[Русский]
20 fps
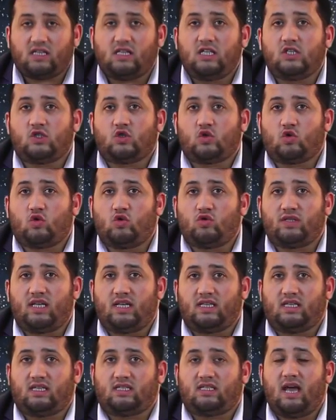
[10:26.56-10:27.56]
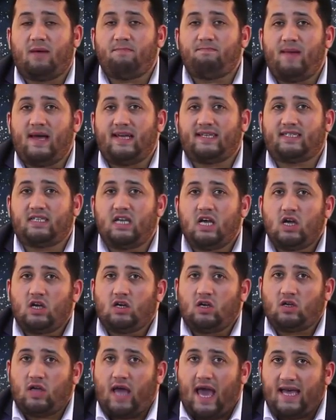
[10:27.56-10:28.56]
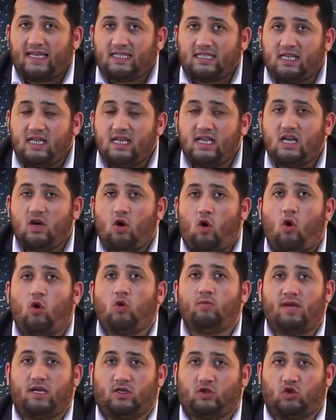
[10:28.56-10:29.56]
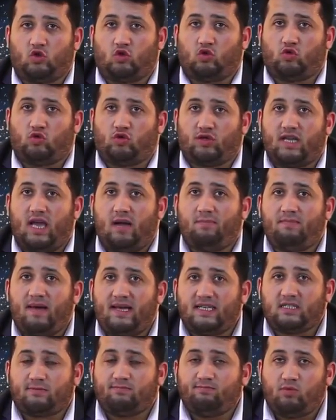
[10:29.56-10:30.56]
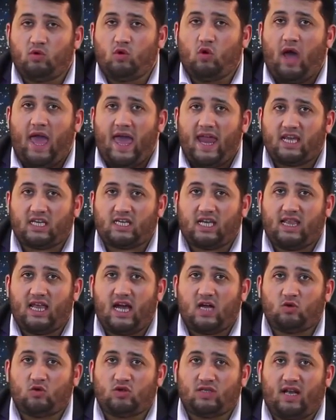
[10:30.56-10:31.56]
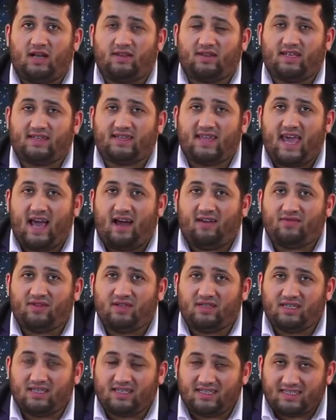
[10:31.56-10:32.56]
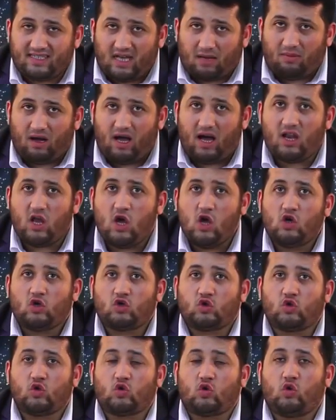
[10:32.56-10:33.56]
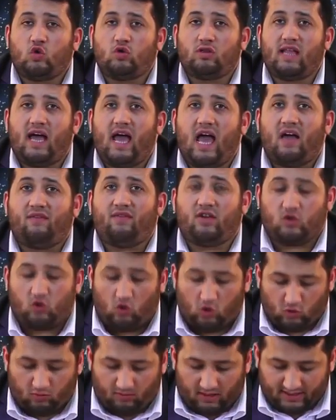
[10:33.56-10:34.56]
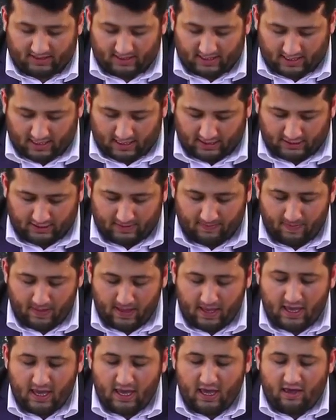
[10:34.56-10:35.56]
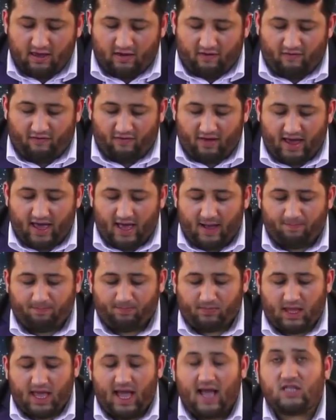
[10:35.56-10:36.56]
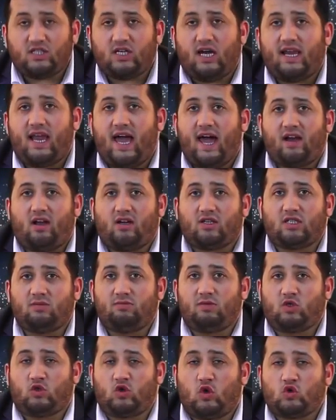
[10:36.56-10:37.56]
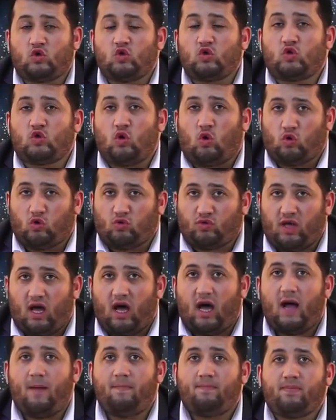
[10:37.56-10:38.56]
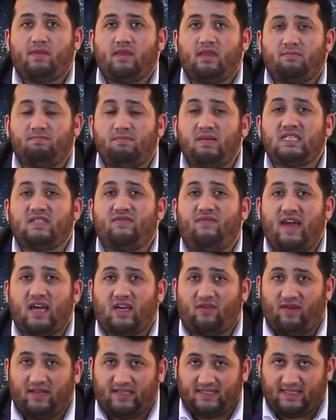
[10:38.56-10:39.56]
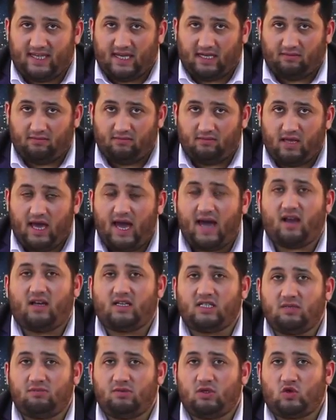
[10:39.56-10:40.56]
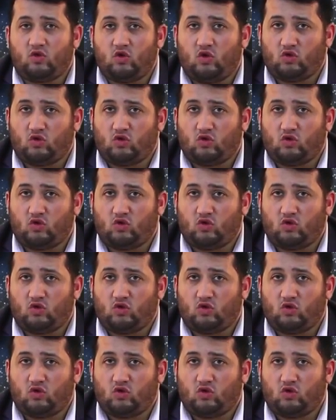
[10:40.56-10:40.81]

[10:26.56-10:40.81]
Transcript: сукун – это значит сукун, в котором нет основы, асли. То есть во время остановки на харака происходит замена сукуном. То есть во время остановки харака заменяется сукуном.